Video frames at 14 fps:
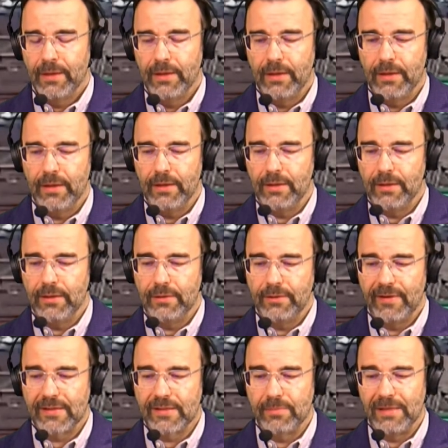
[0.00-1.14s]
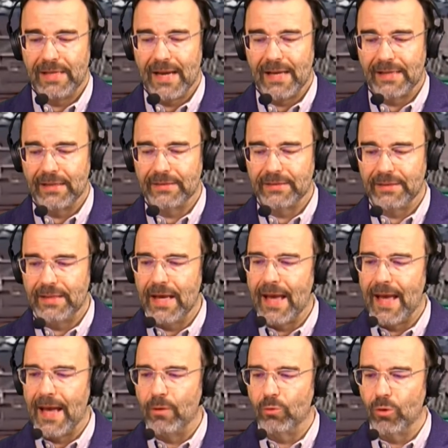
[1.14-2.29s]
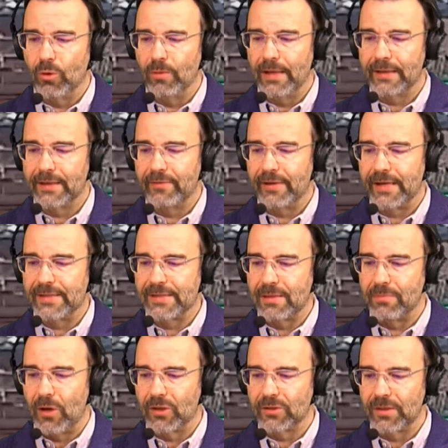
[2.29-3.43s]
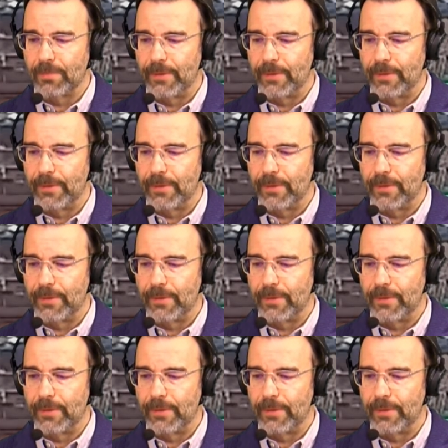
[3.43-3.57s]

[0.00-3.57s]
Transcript: eh, diverse migliaia di euro. La Chiavarese è morta